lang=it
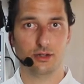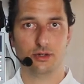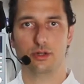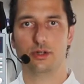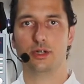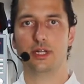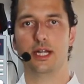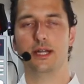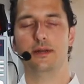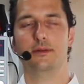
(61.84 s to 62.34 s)

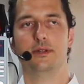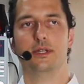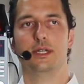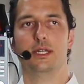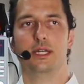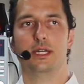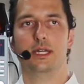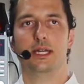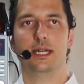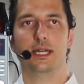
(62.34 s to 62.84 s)
ore
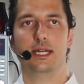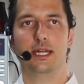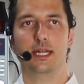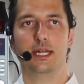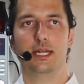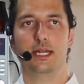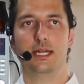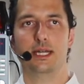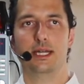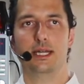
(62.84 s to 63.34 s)

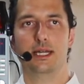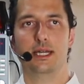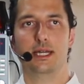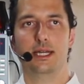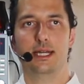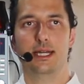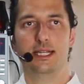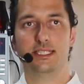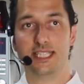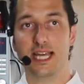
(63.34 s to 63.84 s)

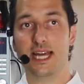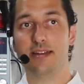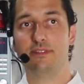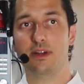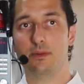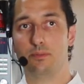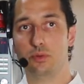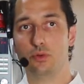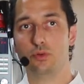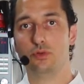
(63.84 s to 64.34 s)
eh, e
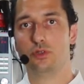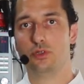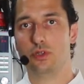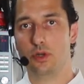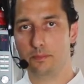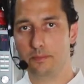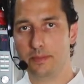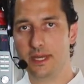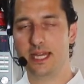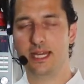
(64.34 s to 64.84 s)
serve
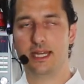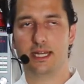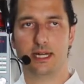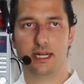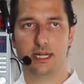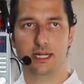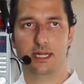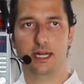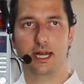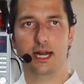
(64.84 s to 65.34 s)
appunto
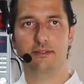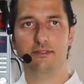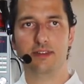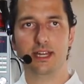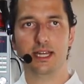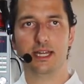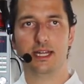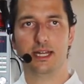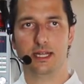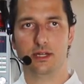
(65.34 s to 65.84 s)
per
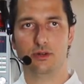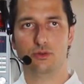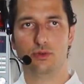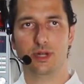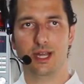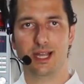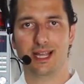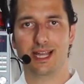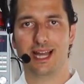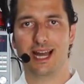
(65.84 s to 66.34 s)
avere
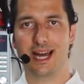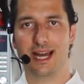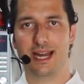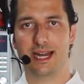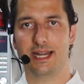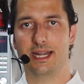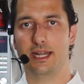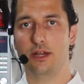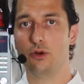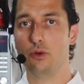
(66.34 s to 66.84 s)
una
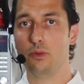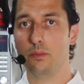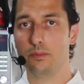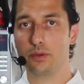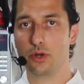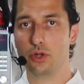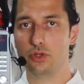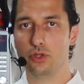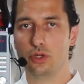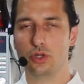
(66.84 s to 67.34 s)
carne, un
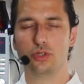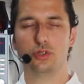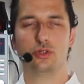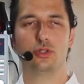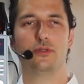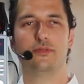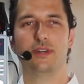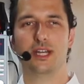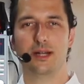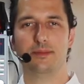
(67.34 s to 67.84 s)

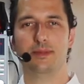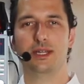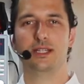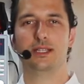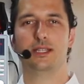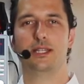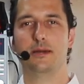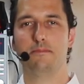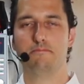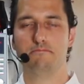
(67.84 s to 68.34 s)
prodotto
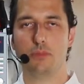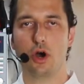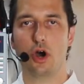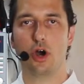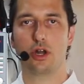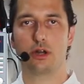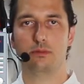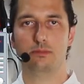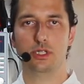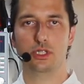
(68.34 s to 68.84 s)
veramente
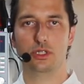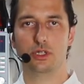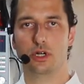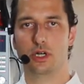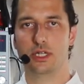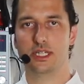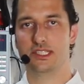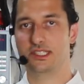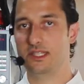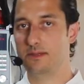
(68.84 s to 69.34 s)

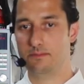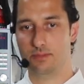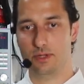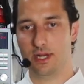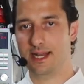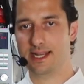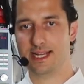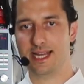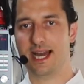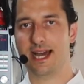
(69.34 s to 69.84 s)
morbido, ad esempio
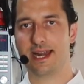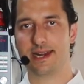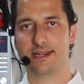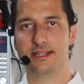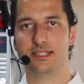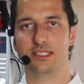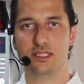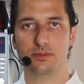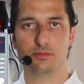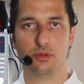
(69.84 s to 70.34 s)
la
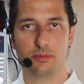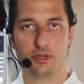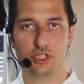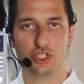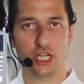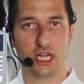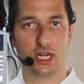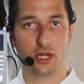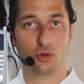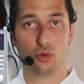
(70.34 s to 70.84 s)
carne si può
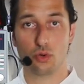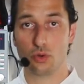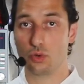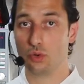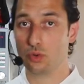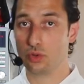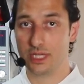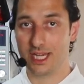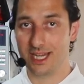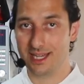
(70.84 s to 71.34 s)
mangiare col
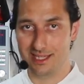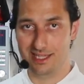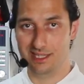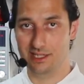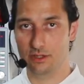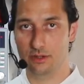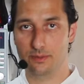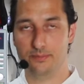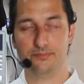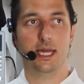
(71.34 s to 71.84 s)

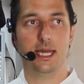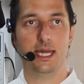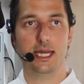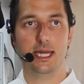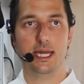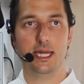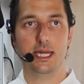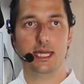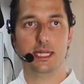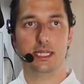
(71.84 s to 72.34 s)
cucchiaino
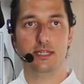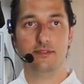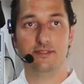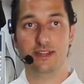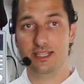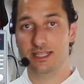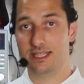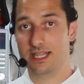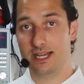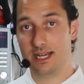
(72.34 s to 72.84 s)
e
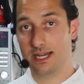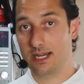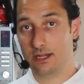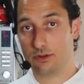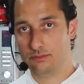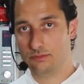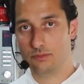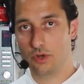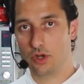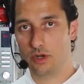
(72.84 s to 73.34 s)
diventa
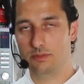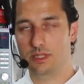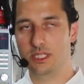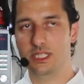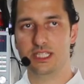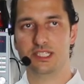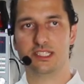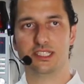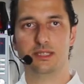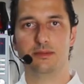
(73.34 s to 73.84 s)

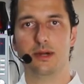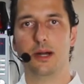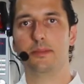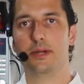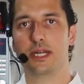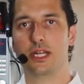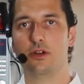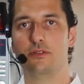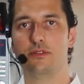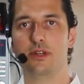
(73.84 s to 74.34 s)
morbidissima
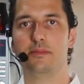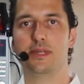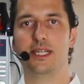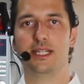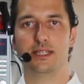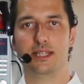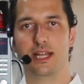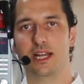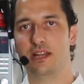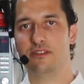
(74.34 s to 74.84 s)
perché
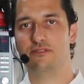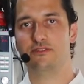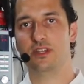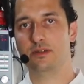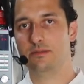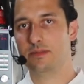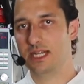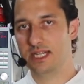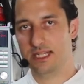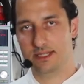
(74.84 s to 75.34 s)
ovviamente le
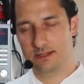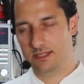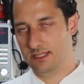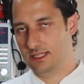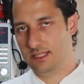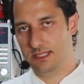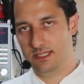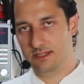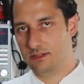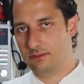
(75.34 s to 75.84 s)
fibre
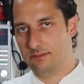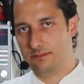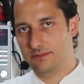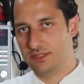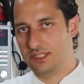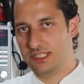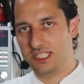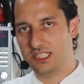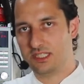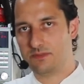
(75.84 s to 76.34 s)
eh,
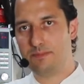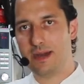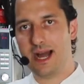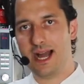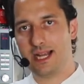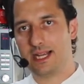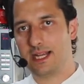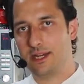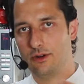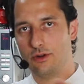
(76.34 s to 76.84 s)
si
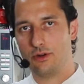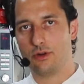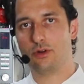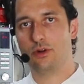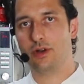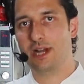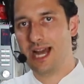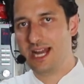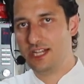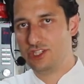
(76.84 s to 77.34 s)
spaccano, il
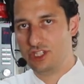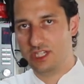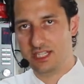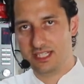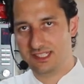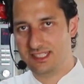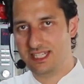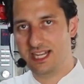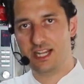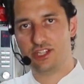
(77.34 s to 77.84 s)

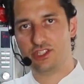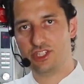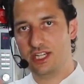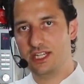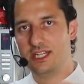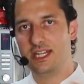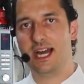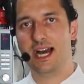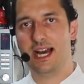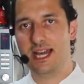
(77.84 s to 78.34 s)
collagene si lascia
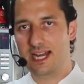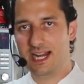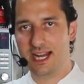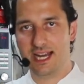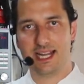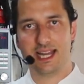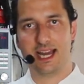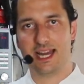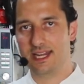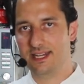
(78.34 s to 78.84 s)
andare,
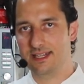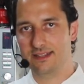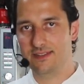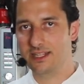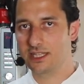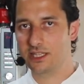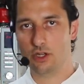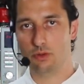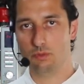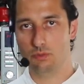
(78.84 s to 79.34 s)
la carne
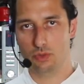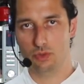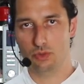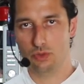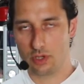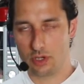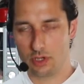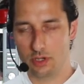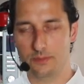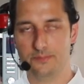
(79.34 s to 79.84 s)
diventa un
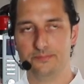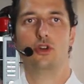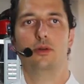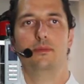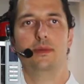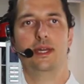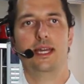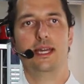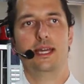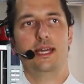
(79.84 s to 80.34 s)
burro.
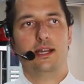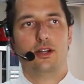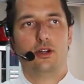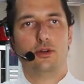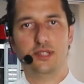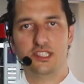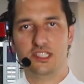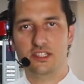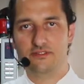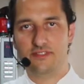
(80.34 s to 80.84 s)
Come,
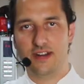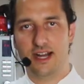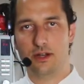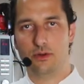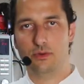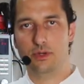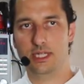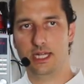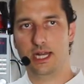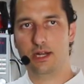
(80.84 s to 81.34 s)
come si fa
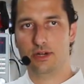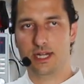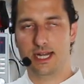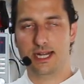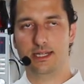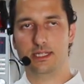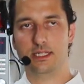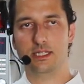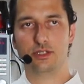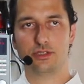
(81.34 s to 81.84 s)
quindi?
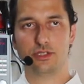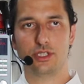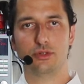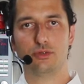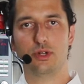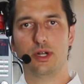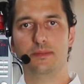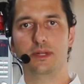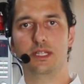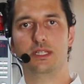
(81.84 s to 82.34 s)
Allora io
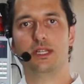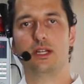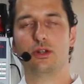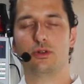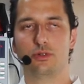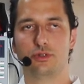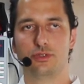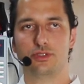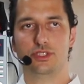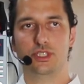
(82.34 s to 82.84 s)
sicuramente
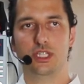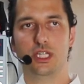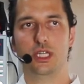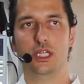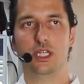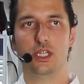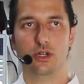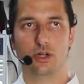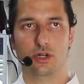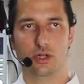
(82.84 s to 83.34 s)

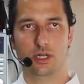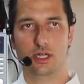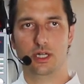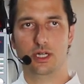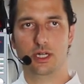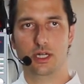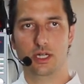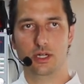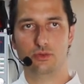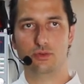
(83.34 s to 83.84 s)
consiglio
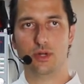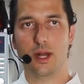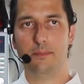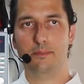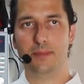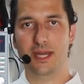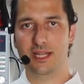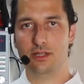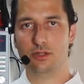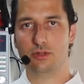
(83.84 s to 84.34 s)
eh, una
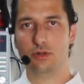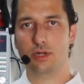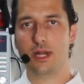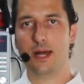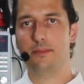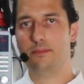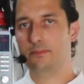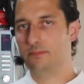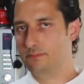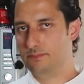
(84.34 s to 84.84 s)

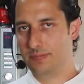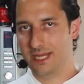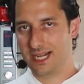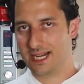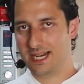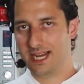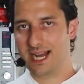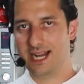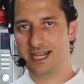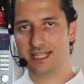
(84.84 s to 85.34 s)
pentola per
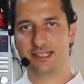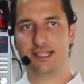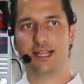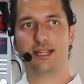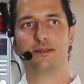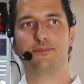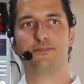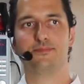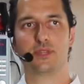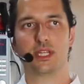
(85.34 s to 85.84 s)

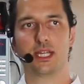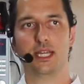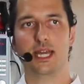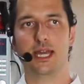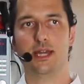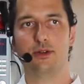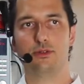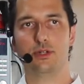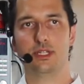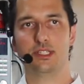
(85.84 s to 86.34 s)
casa
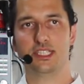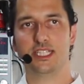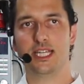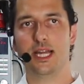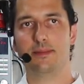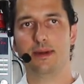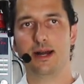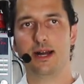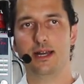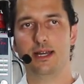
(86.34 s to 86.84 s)
che un, si
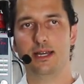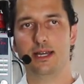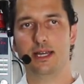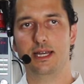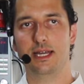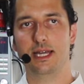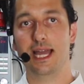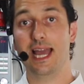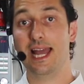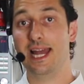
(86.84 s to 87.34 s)
chiama
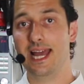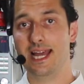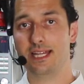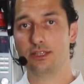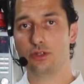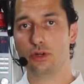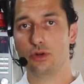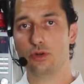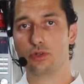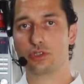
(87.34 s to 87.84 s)
eh,
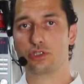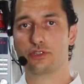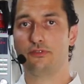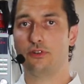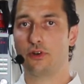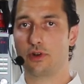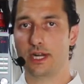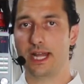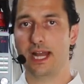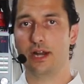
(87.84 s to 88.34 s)
Electro Electrolux
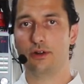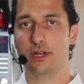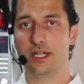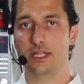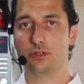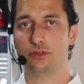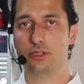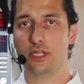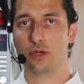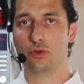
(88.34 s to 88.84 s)
fornello
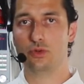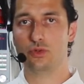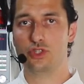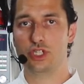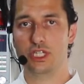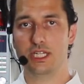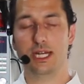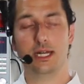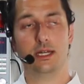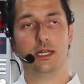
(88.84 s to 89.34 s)
lento da
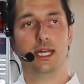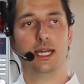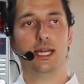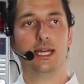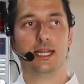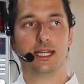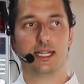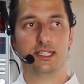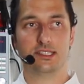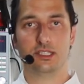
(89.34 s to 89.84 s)
cucina
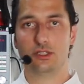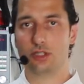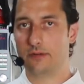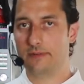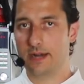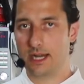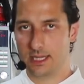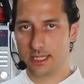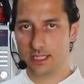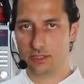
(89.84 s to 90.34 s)
che si
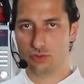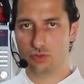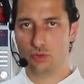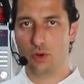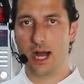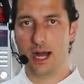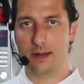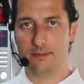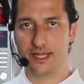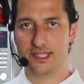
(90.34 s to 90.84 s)
trova anche su
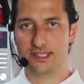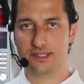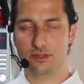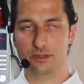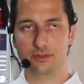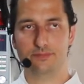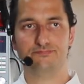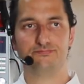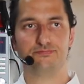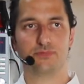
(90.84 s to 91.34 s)

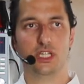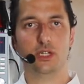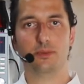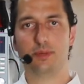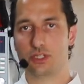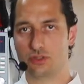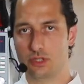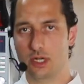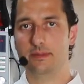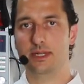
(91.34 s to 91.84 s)
Amazon. Io
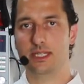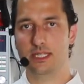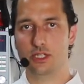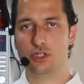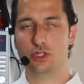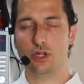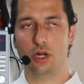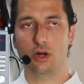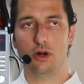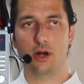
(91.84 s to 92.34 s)
personalmente
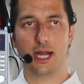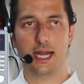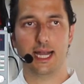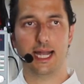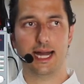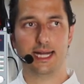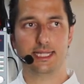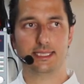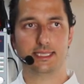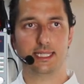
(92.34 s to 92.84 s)
ce l'ho a
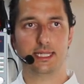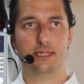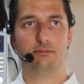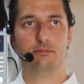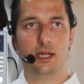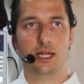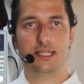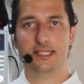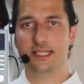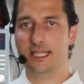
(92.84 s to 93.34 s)
casa,
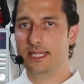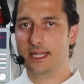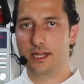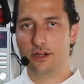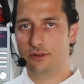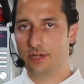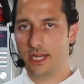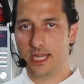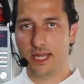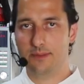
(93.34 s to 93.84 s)
l'azienda
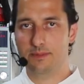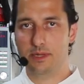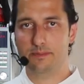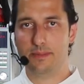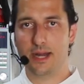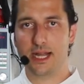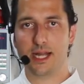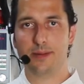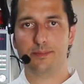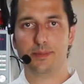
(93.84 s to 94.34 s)
non è che mi
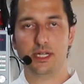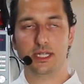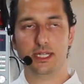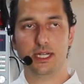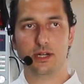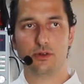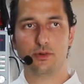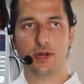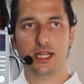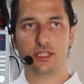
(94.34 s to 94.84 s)
paga per
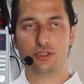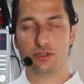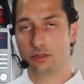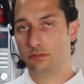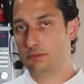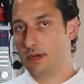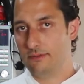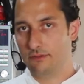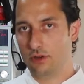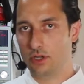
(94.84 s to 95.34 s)
dire questo,
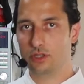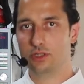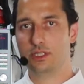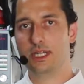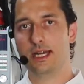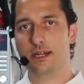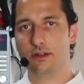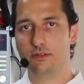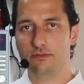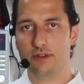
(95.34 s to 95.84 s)
ma voglio
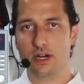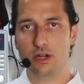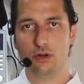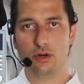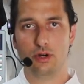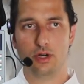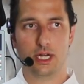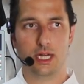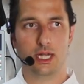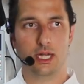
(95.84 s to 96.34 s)
dare un
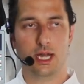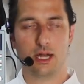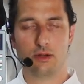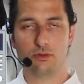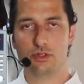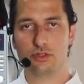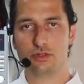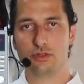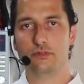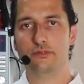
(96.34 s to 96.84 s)
valore a
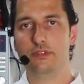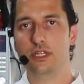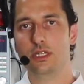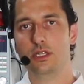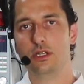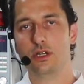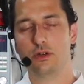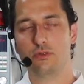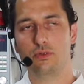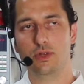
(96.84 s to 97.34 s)
questo
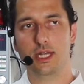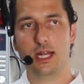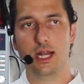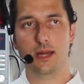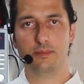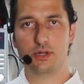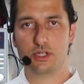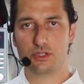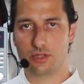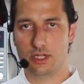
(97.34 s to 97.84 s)
video, quindi
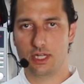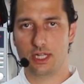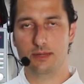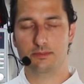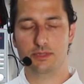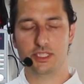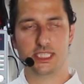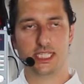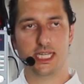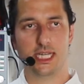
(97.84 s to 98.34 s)
alle persone che
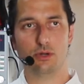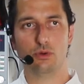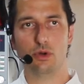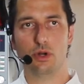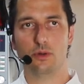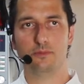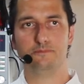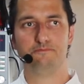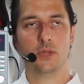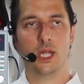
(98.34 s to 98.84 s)
mi
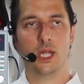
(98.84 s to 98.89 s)
seguono.